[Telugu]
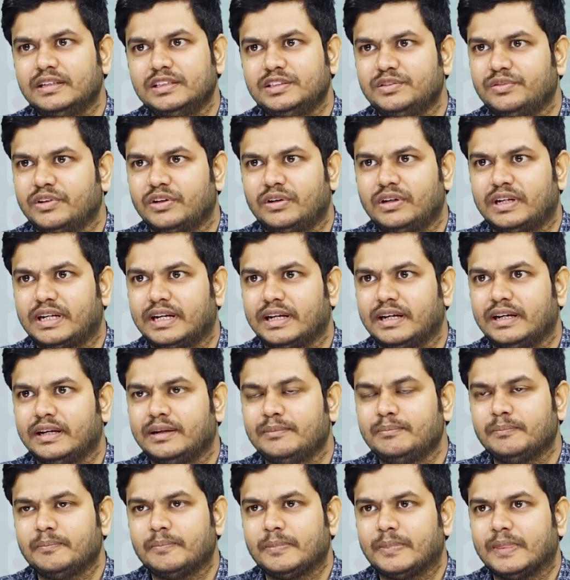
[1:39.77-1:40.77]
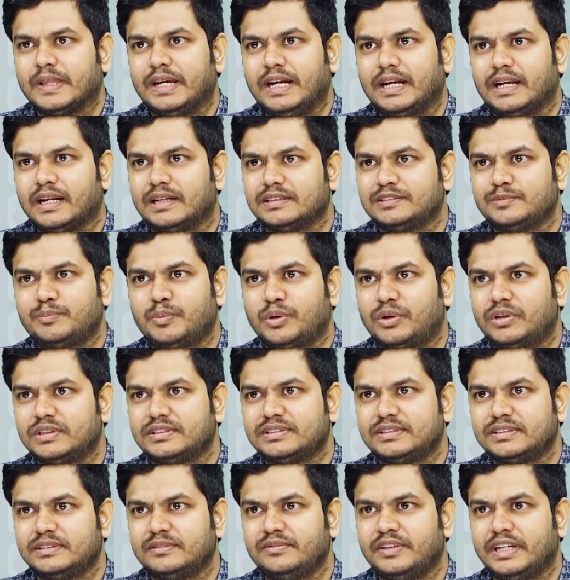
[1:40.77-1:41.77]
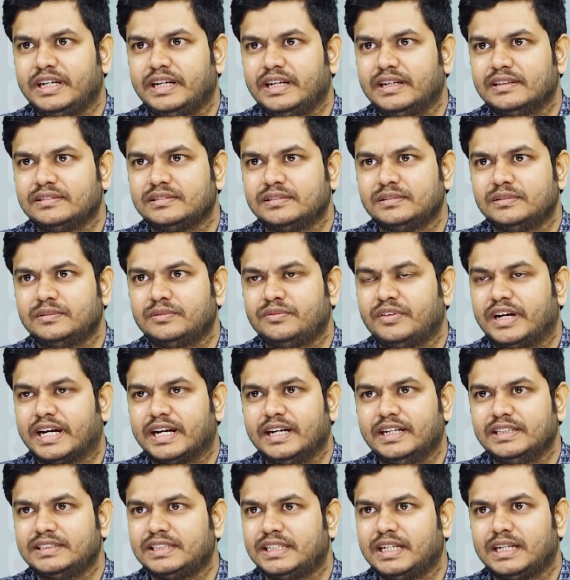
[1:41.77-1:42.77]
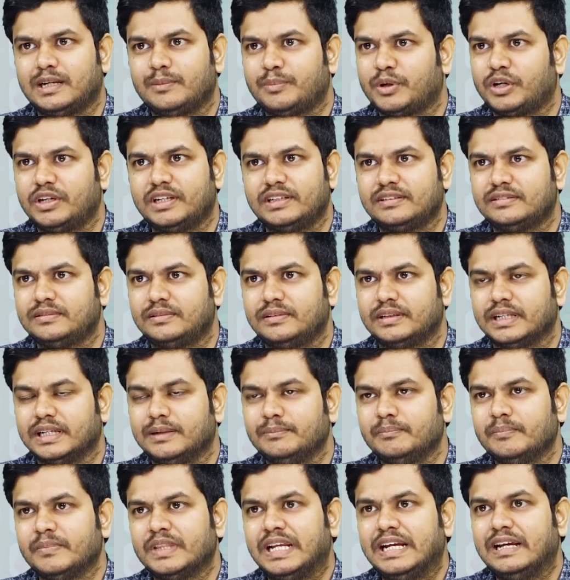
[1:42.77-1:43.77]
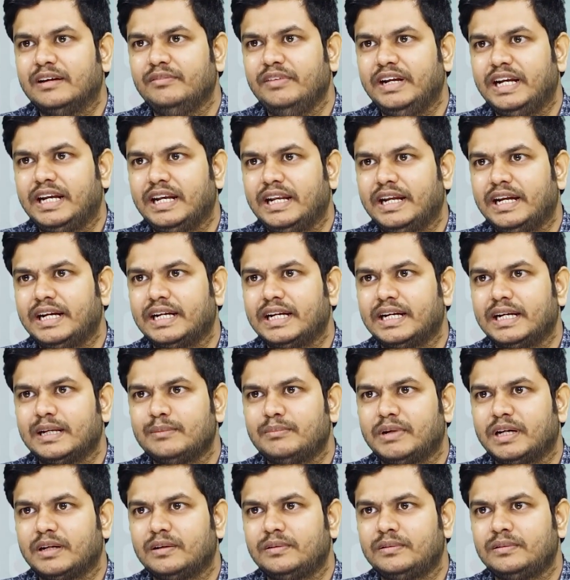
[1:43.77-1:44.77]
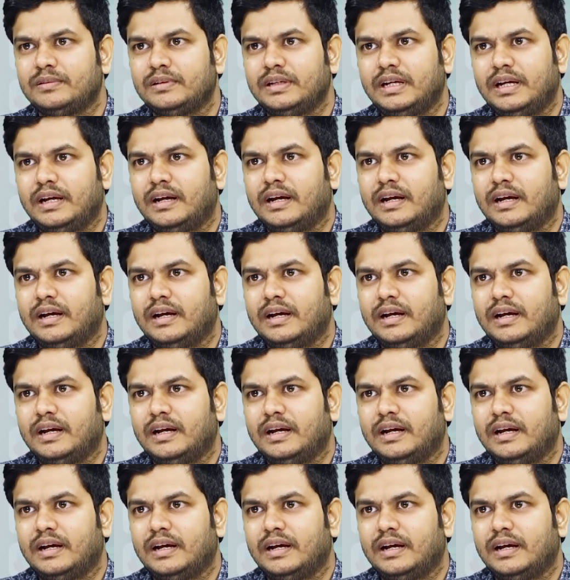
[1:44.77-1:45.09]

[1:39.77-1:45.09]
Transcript: జ్యువెలరీ ఇట్లా స్పోర్ట్స్ ఫిట్నెస్ ఫర్నిచర్ ఇట్లా ప్రొడక్ట్స్ ఉంటాయి వీటిని ఏంటంటే మనం